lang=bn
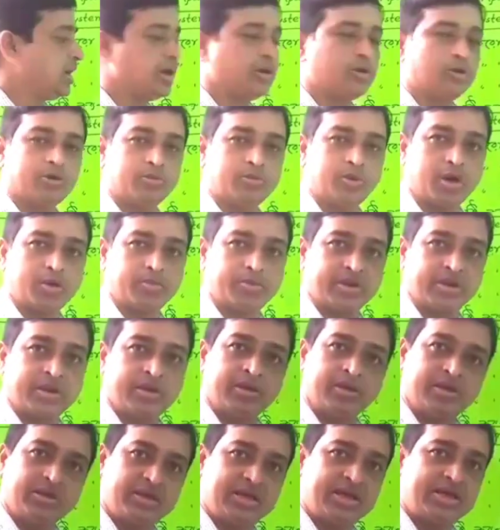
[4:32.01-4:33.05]
এরকম হবে
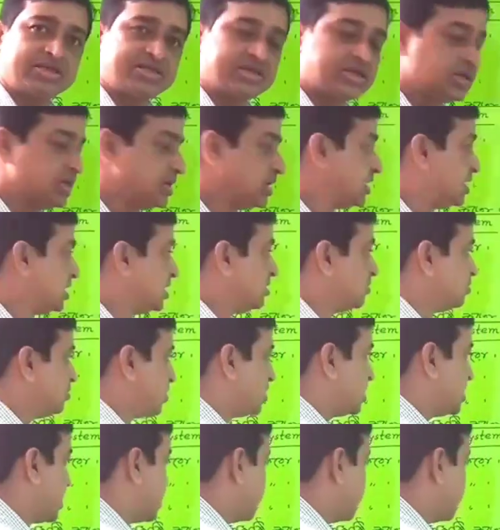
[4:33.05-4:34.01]
ঠিক আছে মনে